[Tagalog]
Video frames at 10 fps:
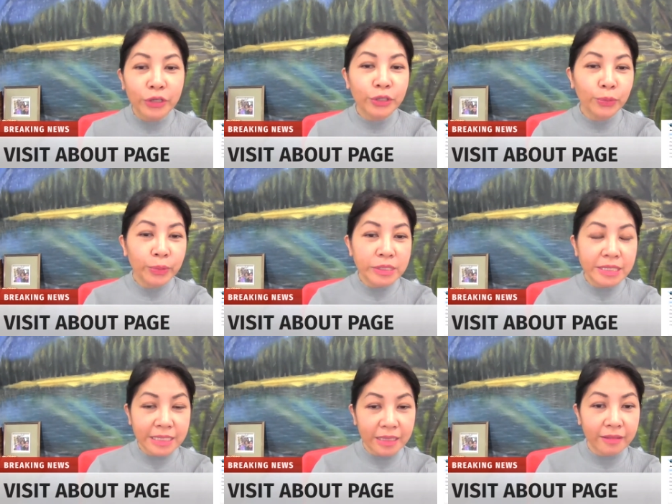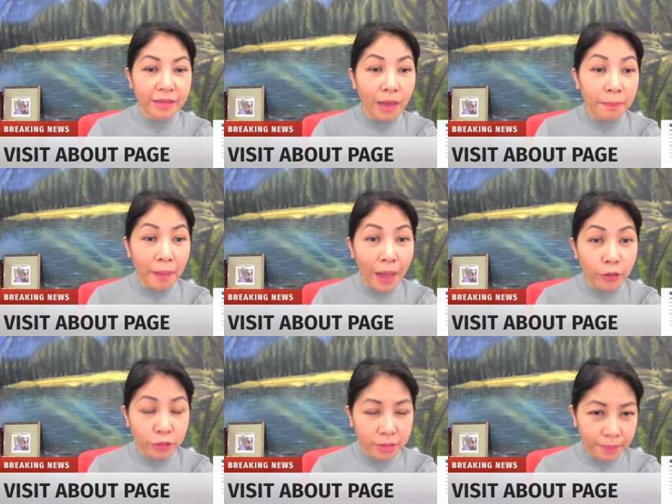you will see the
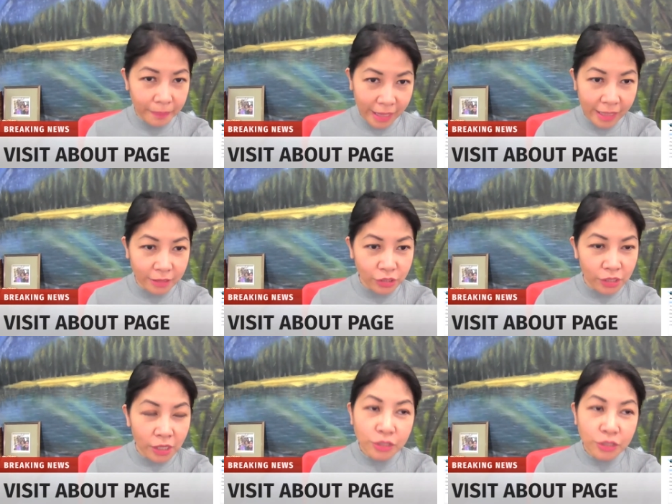About page.